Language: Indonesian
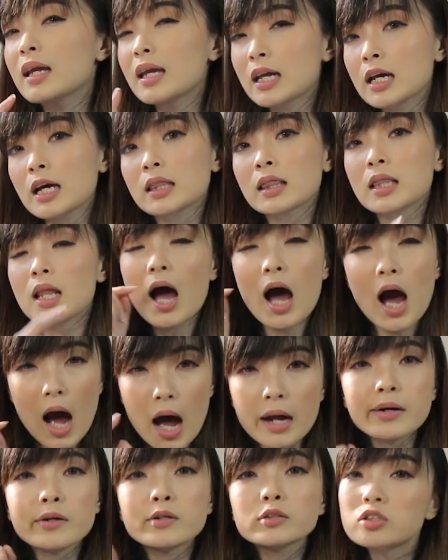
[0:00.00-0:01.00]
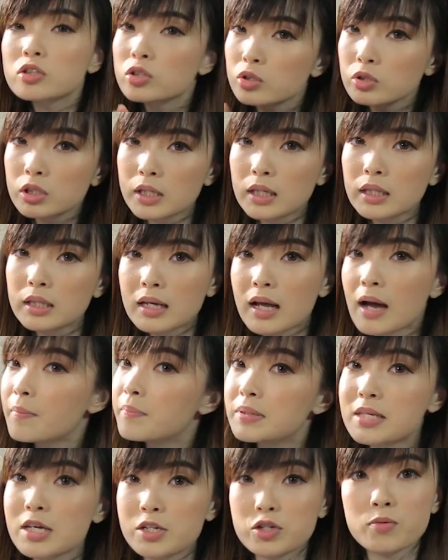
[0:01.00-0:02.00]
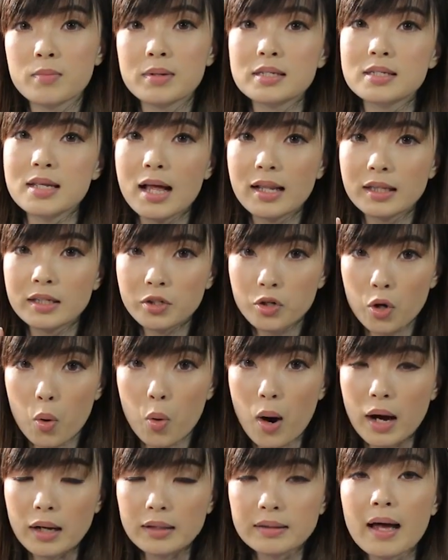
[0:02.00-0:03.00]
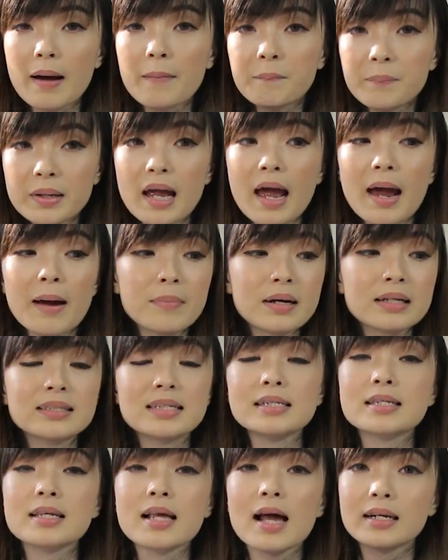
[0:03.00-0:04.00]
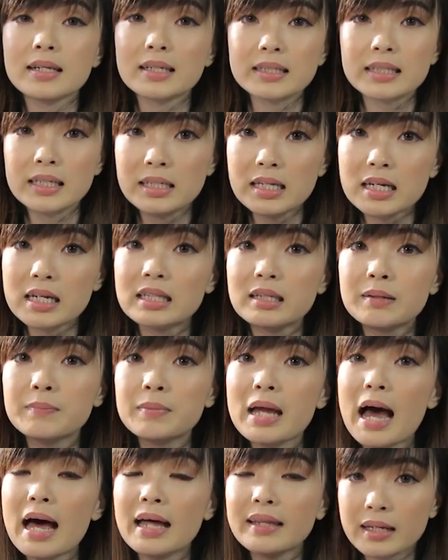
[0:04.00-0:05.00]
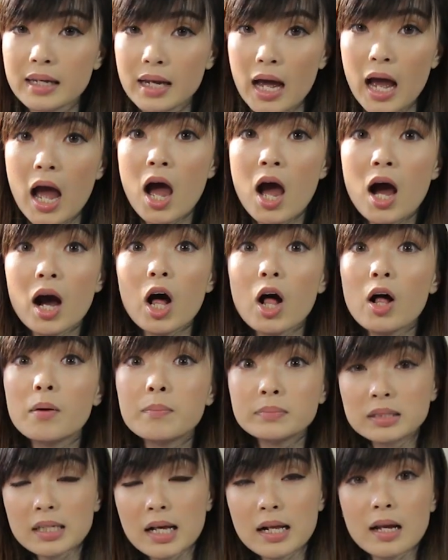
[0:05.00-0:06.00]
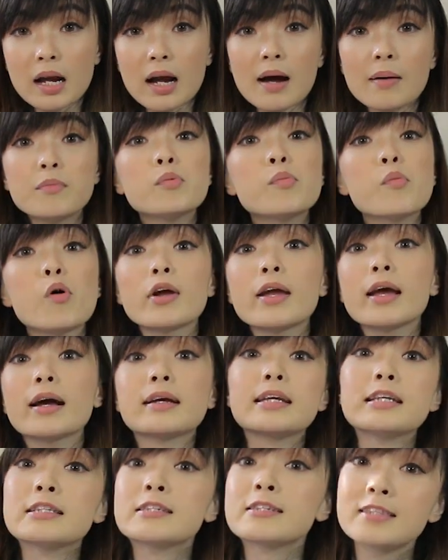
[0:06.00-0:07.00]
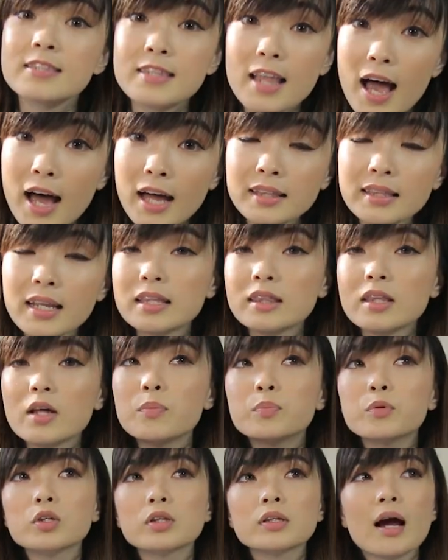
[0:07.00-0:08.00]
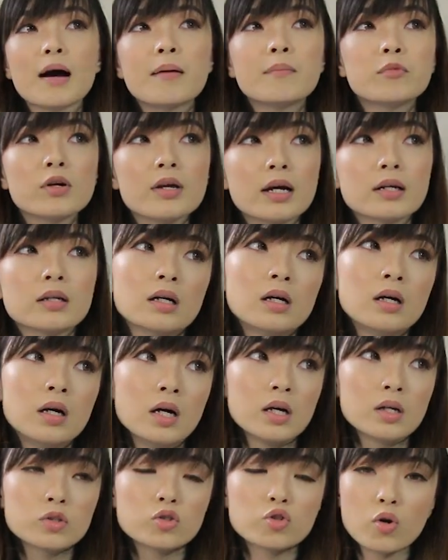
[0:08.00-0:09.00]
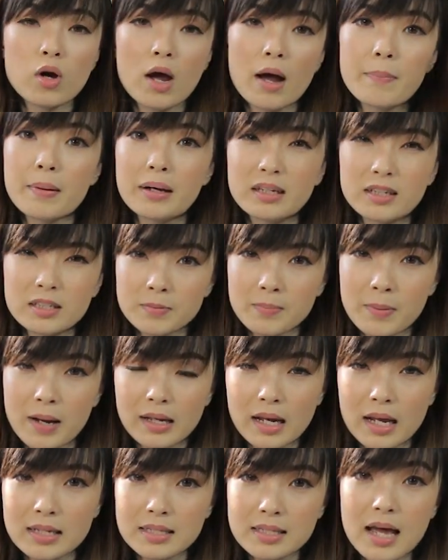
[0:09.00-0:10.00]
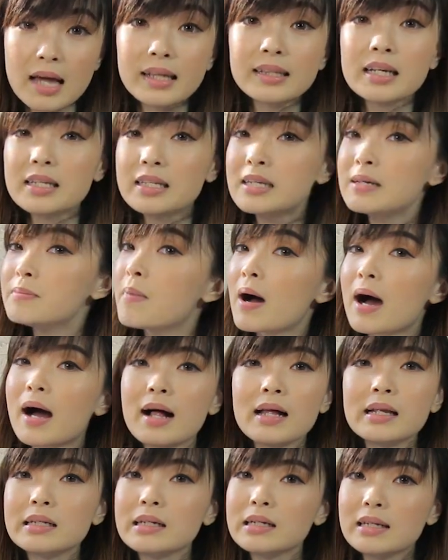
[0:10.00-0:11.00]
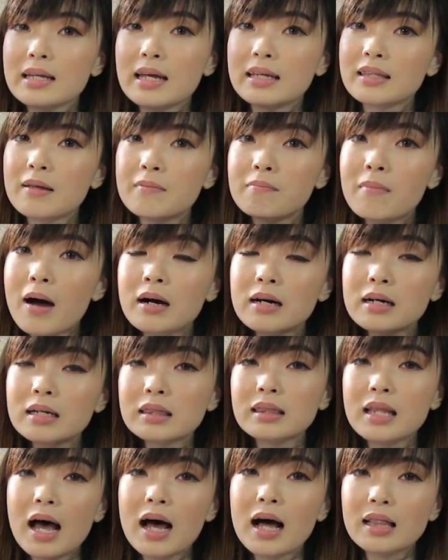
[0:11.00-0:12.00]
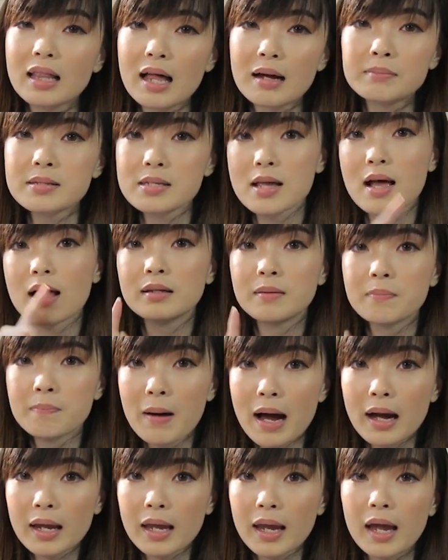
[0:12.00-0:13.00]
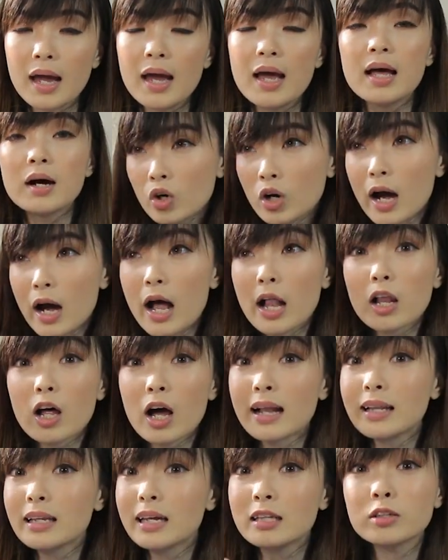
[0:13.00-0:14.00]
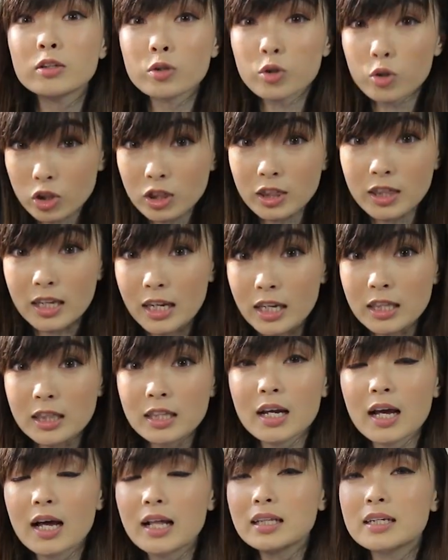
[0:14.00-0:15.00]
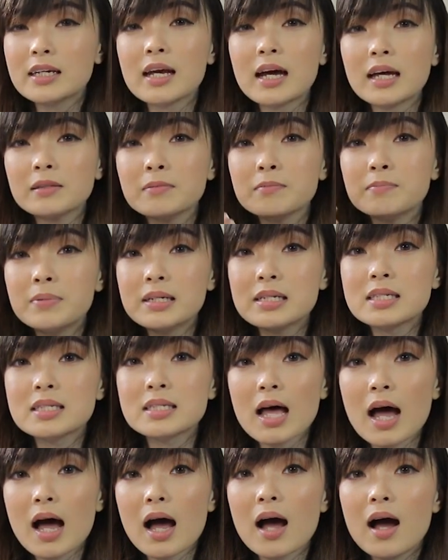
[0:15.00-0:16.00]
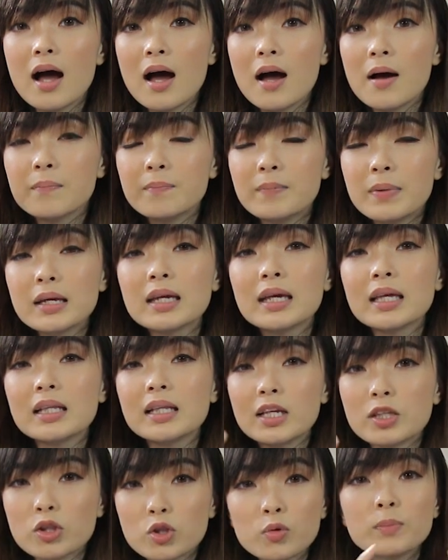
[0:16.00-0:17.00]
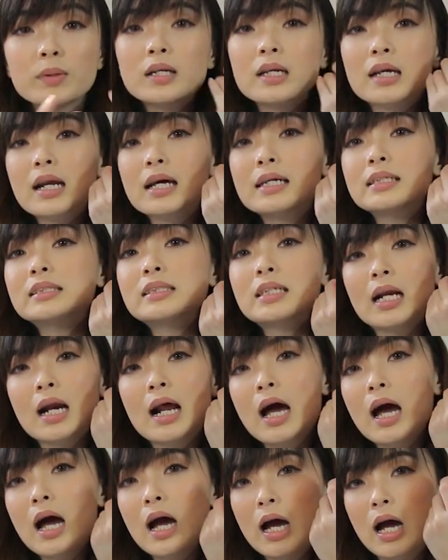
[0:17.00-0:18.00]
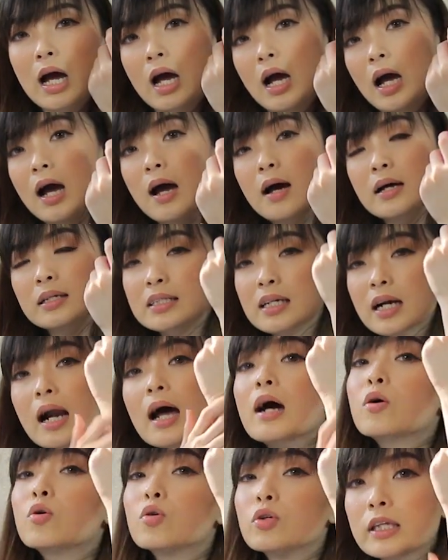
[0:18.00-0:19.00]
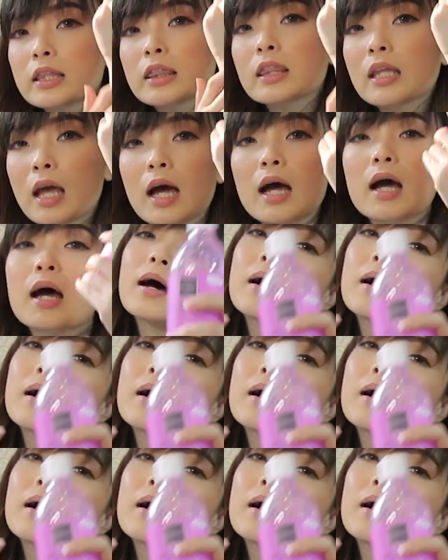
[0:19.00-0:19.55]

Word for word: Ingat harus rutin, nggak bisa cuma sekali doang. Tapi emang si Scarlett ini kelebihannya. Kalau misalnya kamu mau yang instan ataupun kamu yang suka panas-panasan, ini bakalan kelihatan banget dalam sekali pakai. Kalau kalian rutin, kalian bisa bikin itu beneran cerah. Cerah kulitnya.